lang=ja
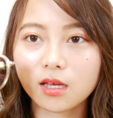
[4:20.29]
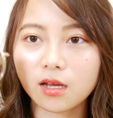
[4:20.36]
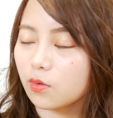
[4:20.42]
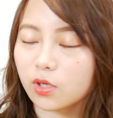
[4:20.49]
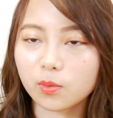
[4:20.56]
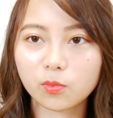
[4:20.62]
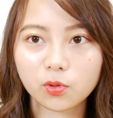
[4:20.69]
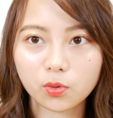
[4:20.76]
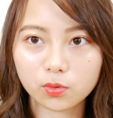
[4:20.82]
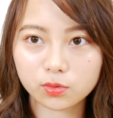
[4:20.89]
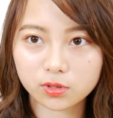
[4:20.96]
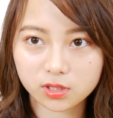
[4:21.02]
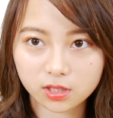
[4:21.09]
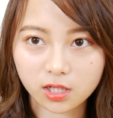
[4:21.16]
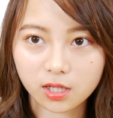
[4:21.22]
これもよく
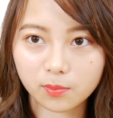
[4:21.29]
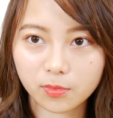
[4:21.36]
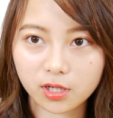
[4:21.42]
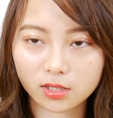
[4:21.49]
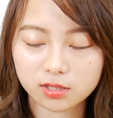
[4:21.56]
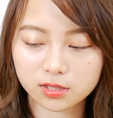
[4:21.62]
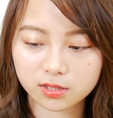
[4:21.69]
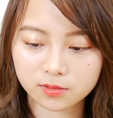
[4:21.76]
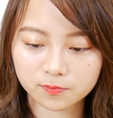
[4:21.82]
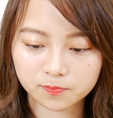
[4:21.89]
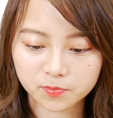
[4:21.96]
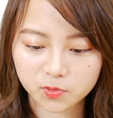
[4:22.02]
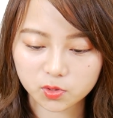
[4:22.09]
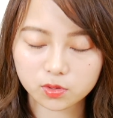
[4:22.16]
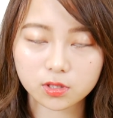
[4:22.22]
使います
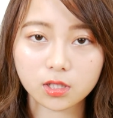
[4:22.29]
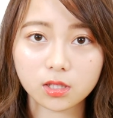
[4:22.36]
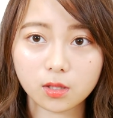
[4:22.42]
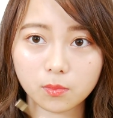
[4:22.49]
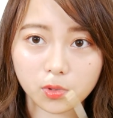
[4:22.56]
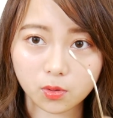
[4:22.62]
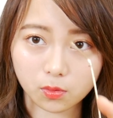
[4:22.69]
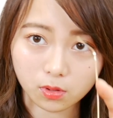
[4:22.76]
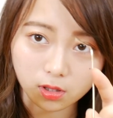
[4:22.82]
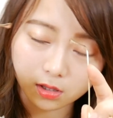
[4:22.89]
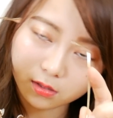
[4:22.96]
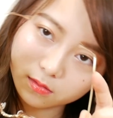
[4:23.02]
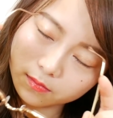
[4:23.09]
つけてみようか